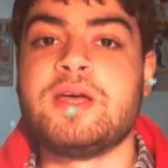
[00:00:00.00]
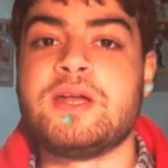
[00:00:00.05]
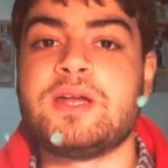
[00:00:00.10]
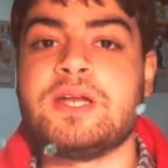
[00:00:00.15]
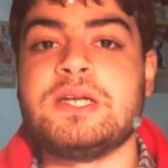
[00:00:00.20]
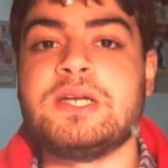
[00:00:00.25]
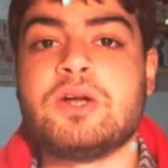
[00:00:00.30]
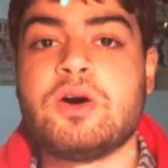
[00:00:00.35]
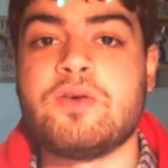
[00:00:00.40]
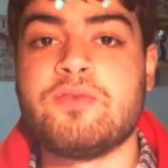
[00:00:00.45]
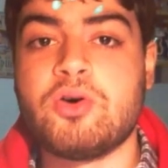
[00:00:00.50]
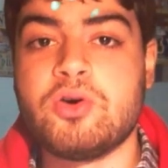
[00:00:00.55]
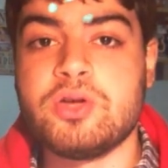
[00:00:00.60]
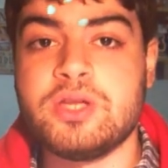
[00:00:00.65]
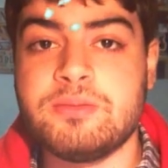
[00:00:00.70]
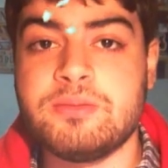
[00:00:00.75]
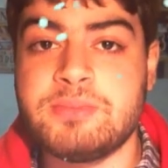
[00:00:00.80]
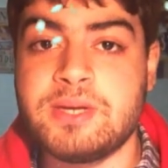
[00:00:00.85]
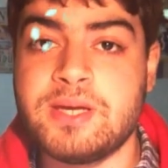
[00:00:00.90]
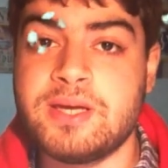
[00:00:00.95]
Rinnovo
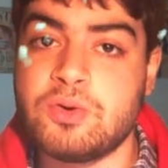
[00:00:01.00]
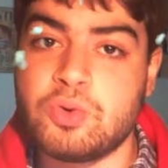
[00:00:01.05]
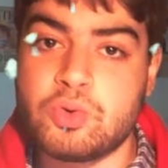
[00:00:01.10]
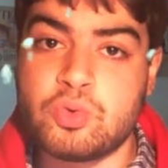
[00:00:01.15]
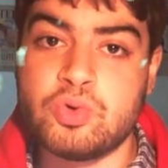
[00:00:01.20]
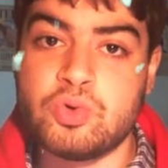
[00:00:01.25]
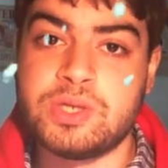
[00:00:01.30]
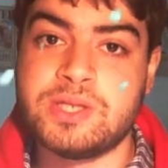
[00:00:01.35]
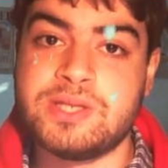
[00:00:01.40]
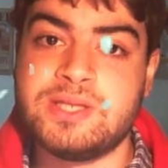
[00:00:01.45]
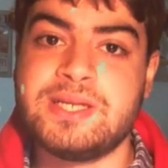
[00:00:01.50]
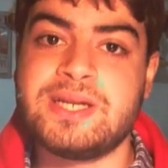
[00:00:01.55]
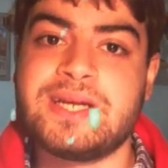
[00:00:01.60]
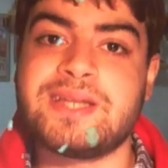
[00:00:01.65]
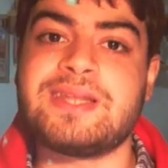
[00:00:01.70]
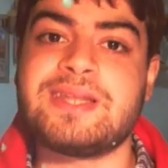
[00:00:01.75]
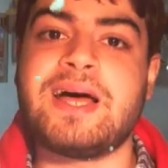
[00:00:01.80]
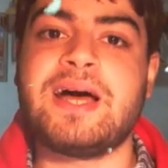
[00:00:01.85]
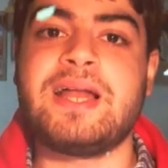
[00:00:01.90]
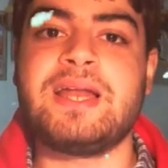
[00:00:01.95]
i miei auguri di
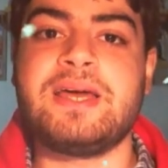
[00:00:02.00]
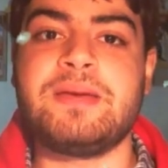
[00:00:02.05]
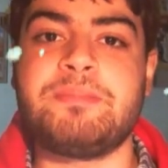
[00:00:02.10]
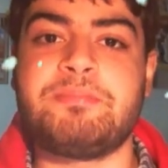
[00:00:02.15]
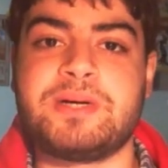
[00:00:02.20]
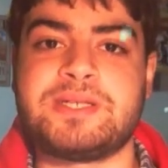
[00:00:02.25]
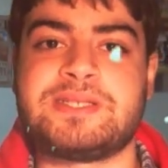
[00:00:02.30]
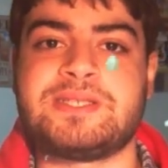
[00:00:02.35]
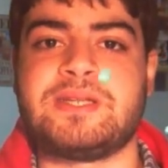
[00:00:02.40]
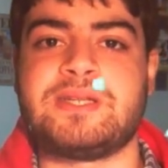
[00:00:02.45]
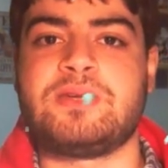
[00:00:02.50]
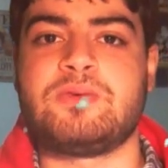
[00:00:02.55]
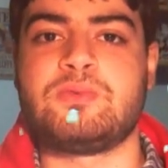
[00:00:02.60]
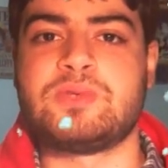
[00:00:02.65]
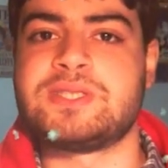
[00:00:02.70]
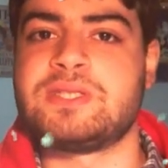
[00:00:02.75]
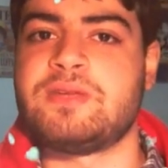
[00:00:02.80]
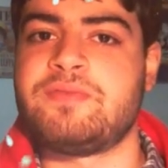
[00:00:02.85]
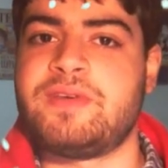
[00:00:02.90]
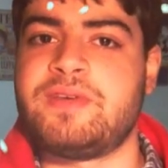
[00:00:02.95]
Natale, passate
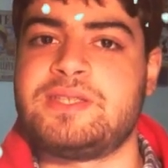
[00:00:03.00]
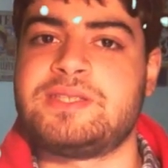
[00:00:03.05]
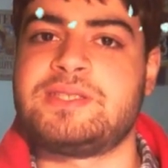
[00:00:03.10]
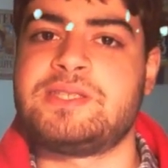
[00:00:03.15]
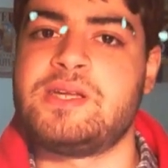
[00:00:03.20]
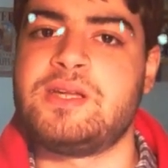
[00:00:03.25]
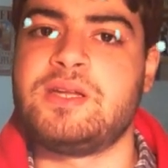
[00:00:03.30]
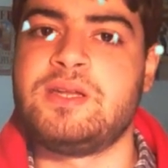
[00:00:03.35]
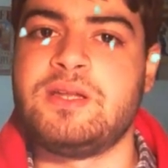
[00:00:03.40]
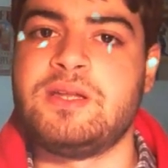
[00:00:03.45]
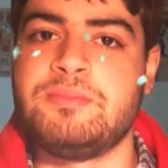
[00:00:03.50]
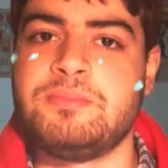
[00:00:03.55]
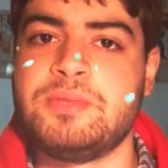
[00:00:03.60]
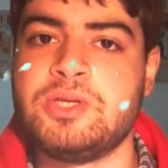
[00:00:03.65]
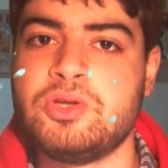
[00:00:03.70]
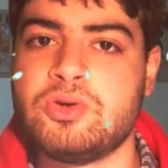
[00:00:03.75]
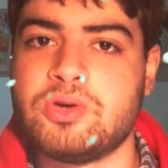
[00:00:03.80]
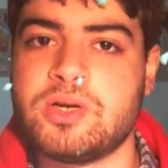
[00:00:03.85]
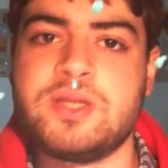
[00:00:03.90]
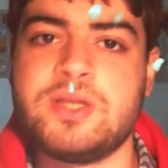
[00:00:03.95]
queste feste nel
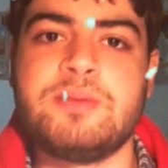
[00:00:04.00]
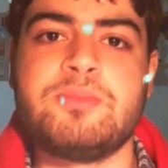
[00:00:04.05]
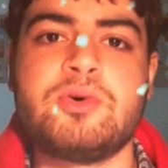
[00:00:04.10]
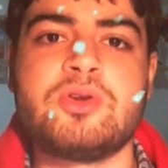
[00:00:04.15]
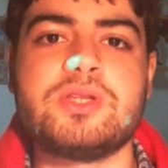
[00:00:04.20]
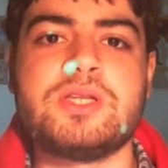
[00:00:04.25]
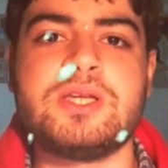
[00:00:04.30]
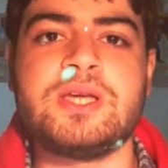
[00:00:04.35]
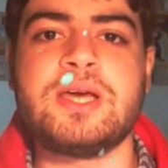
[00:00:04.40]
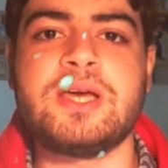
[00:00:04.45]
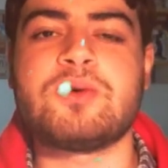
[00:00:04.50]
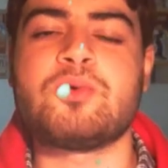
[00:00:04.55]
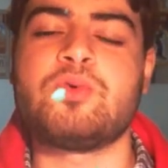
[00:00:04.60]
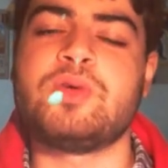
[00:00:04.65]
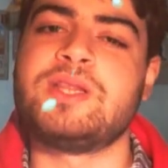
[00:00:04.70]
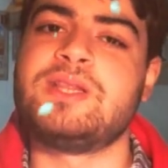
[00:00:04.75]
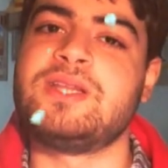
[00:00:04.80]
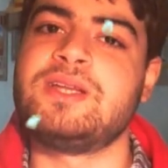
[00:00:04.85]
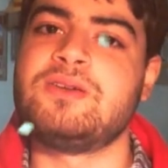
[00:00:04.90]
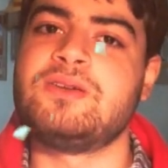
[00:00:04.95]
migliore dei modi e
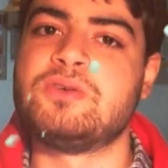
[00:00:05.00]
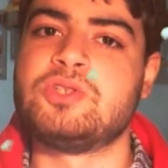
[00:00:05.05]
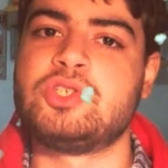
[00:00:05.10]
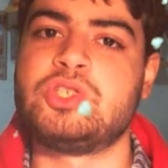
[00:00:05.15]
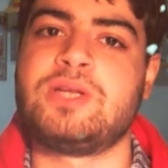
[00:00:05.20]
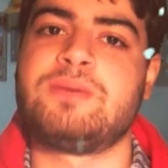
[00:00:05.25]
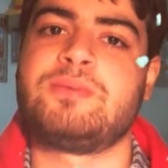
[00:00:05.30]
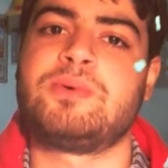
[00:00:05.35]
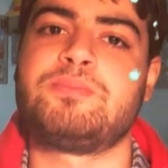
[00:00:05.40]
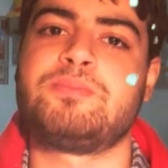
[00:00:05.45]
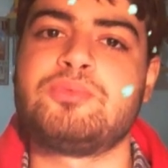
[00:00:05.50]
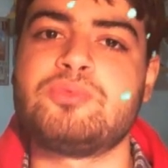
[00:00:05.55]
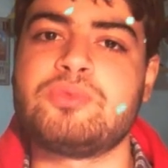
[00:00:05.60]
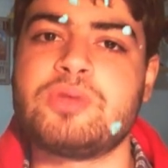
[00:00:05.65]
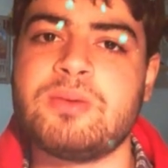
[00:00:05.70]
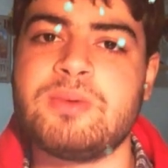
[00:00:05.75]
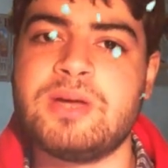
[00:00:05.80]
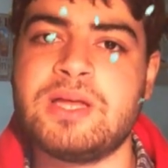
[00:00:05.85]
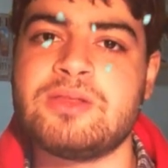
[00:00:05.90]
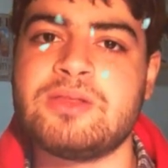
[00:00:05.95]
quindi noi ci diamo
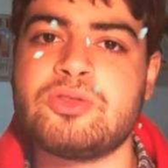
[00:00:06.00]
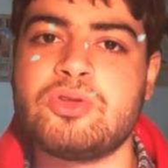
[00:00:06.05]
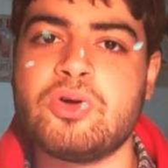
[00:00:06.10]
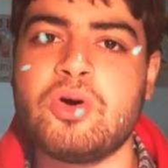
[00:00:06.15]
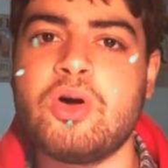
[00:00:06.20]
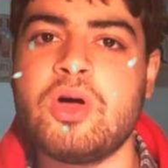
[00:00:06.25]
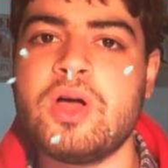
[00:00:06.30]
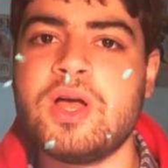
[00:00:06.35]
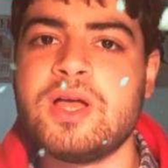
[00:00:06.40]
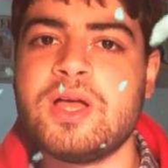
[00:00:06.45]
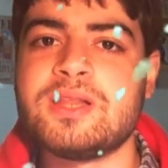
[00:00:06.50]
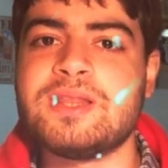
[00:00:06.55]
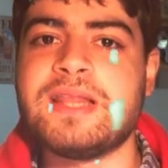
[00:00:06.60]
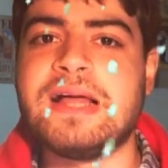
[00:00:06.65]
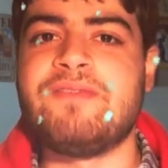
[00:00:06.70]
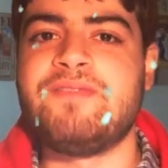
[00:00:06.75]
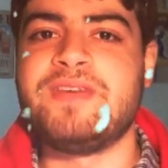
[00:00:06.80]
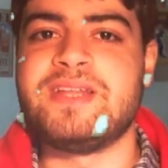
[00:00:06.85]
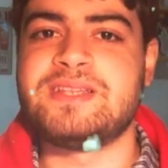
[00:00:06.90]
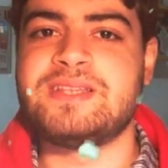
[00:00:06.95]
appuntamento
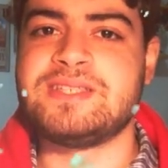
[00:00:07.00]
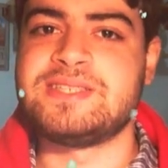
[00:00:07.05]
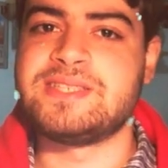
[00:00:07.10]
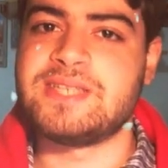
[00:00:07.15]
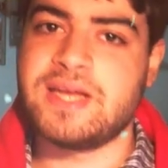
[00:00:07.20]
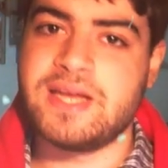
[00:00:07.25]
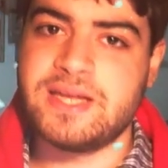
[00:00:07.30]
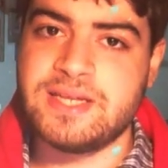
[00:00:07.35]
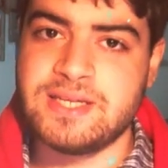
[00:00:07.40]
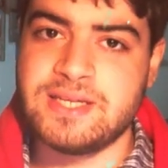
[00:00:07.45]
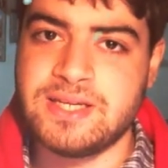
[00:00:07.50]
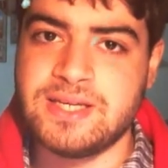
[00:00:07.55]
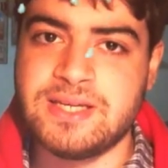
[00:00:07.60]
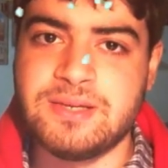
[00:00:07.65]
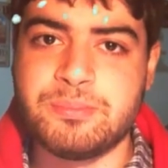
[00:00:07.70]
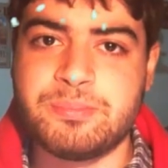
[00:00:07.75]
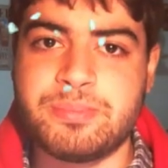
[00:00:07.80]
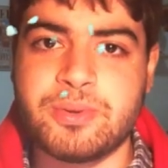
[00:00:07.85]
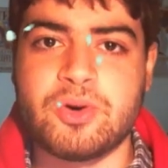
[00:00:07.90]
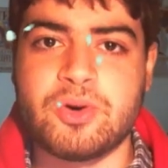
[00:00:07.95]
dal 26 in